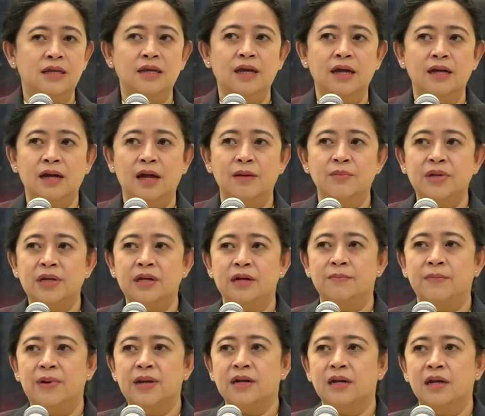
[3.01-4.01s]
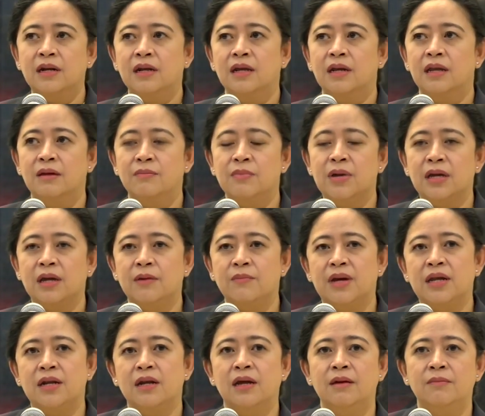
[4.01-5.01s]
Jadi yang kami kedepankan adalah
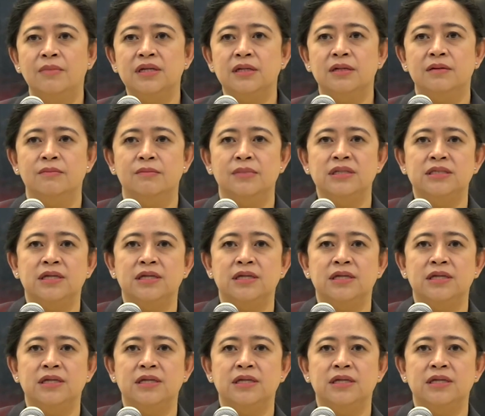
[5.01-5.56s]
bagaimana